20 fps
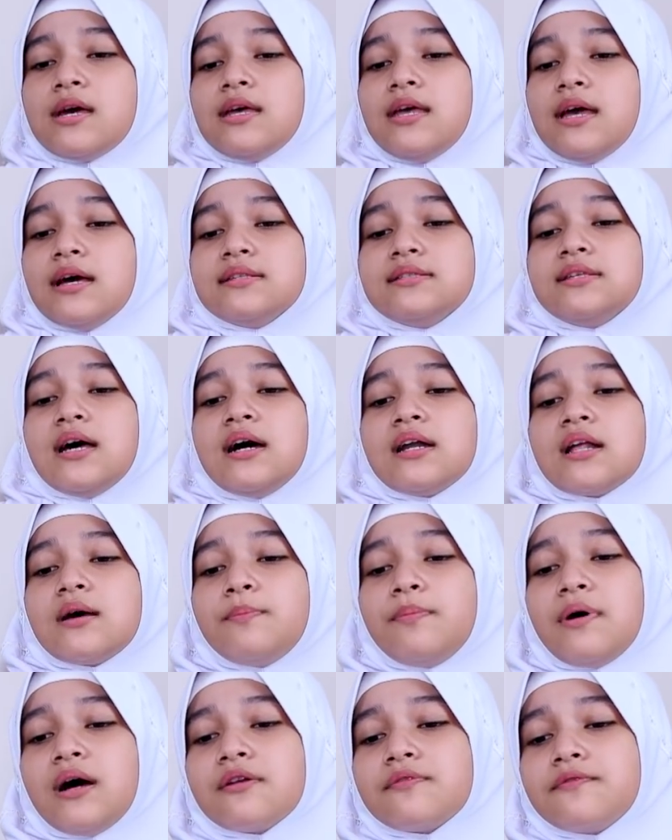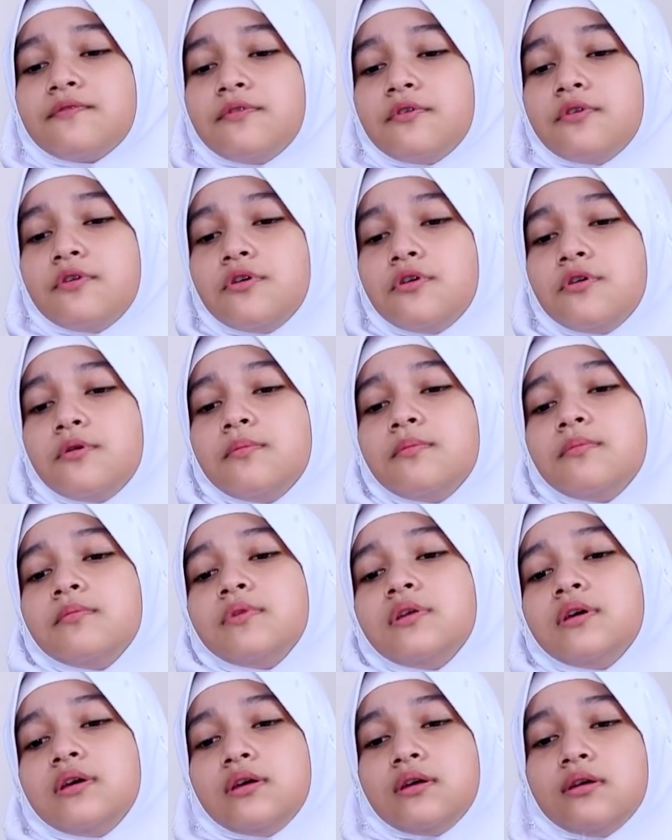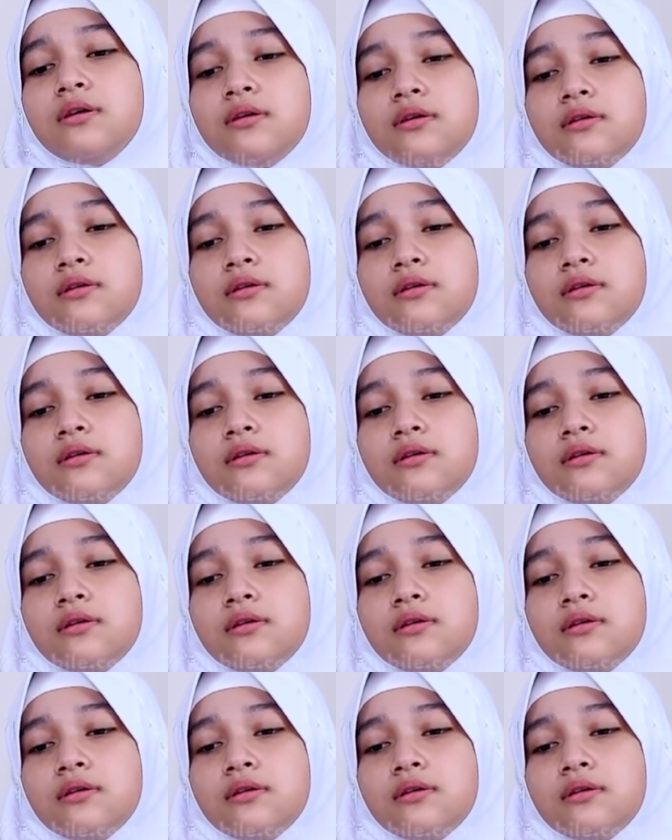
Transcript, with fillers: Yang Zahra Parfum, nih.